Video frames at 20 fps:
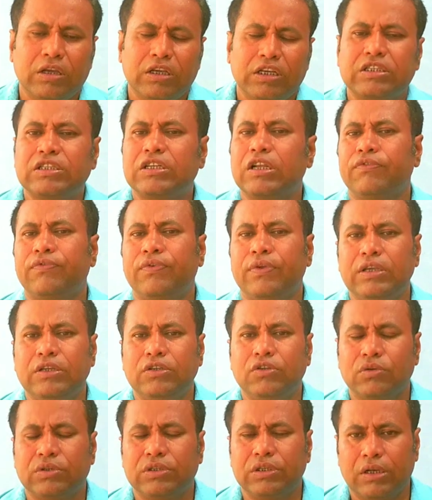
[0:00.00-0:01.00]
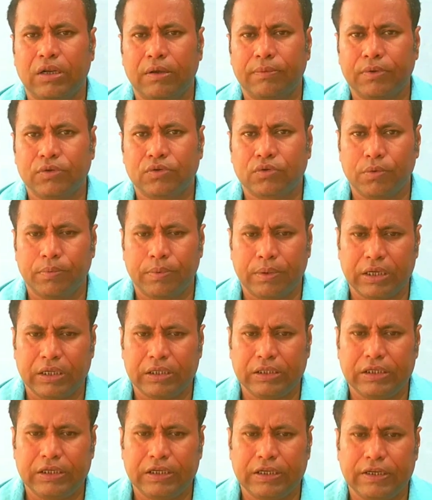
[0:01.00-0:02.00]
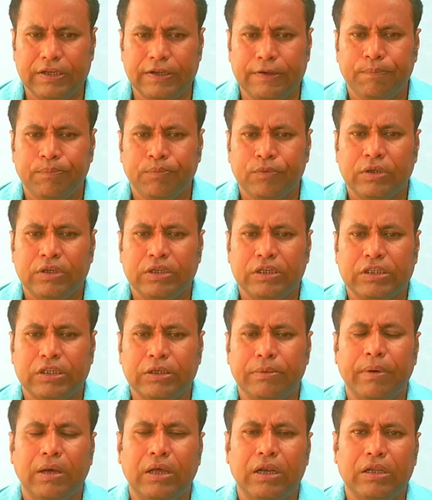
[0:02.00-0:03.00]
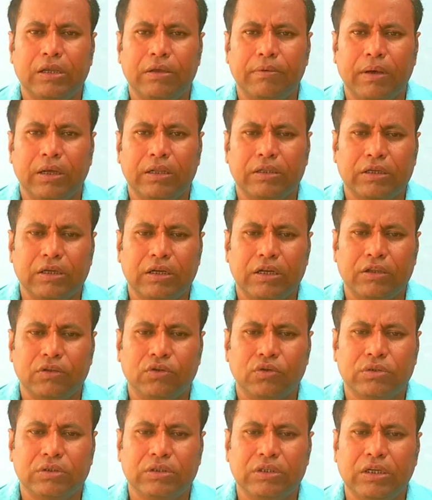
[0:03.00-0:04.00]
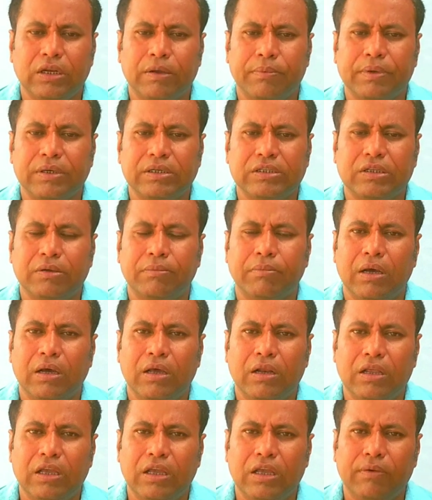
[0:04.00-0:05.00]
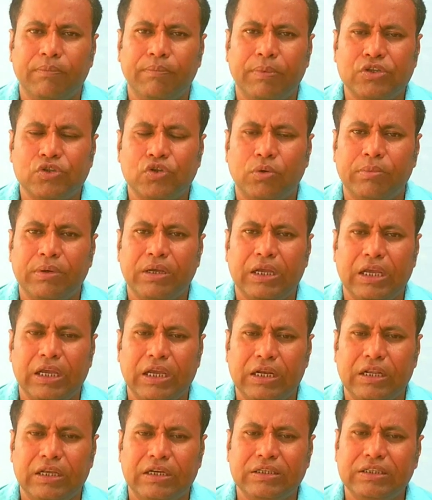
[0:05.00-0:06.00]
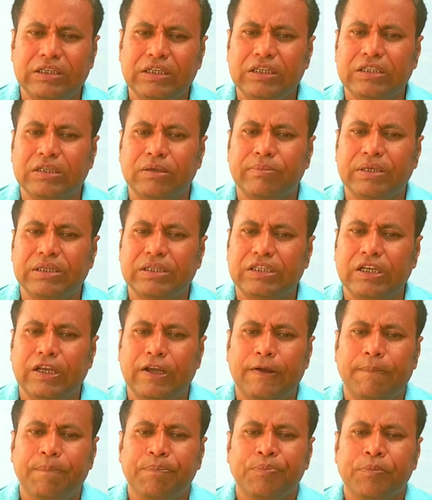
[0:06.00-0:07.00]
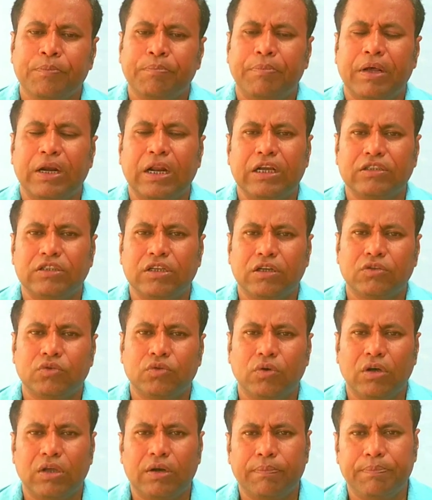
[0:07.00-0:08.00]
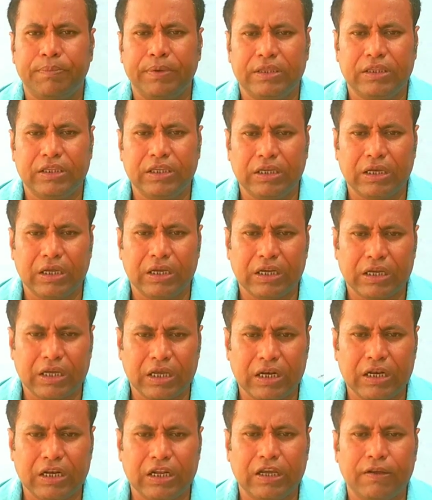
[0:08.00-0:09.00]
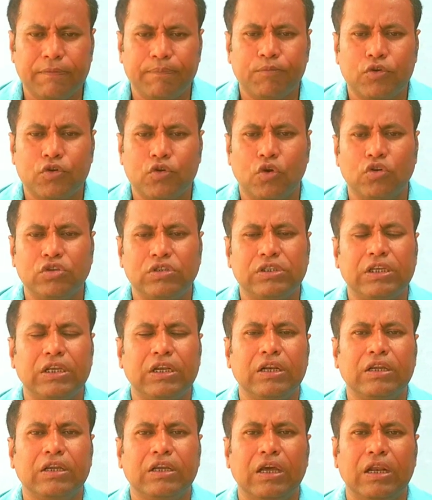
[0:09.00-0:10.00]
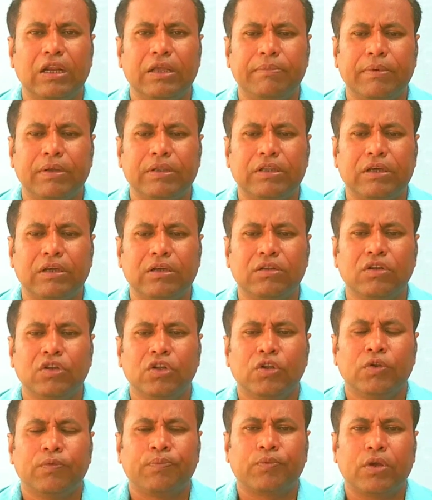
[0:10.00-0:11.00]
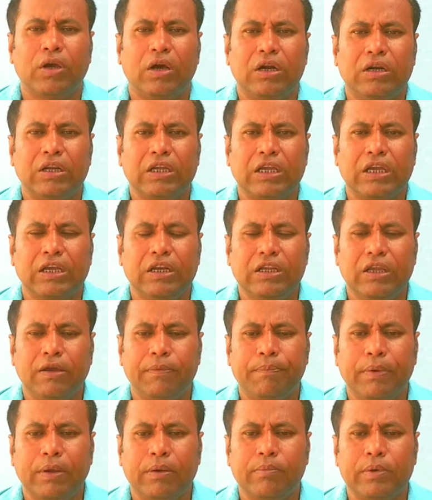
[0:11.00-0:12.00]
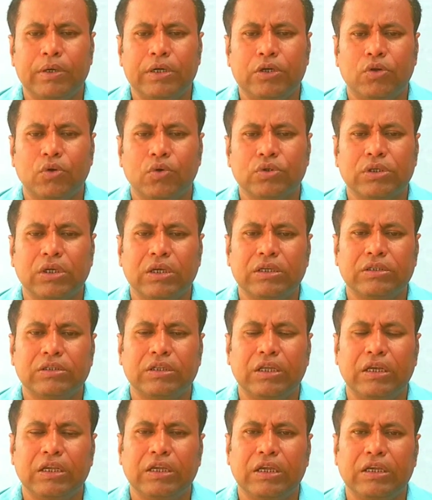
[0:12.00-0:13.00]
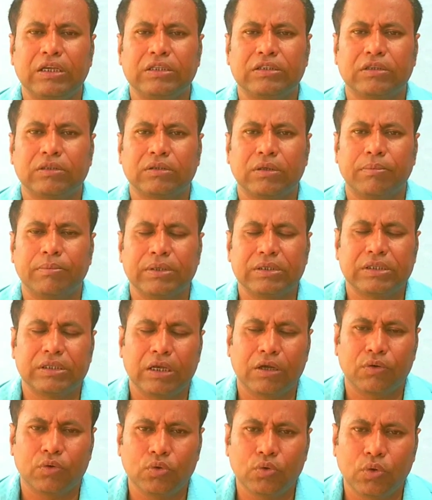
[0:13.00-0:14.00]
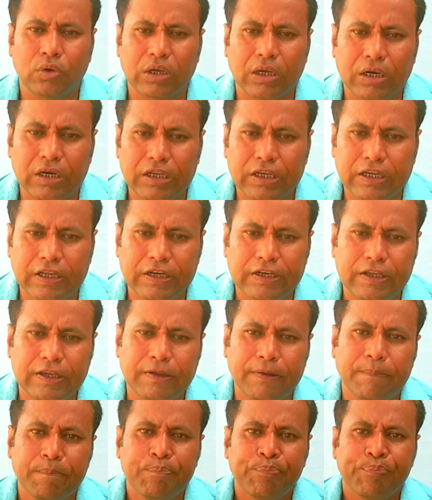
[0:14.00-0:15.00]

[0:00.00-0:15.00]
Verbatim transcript: हिस्टा फ्री जो सिरप है उसको बनाती है इस्तेमाल की बात करें तो इस सिरप का इस्तेमाल बच्चों में एलर्जी की समस्या पराजक ज्वर पित्ती का निकलना टॉन्सिल गले में दर्द अर्ट कैरियर पिगमेंटोसा इस तरीके की समस्या को दूर करने के लिए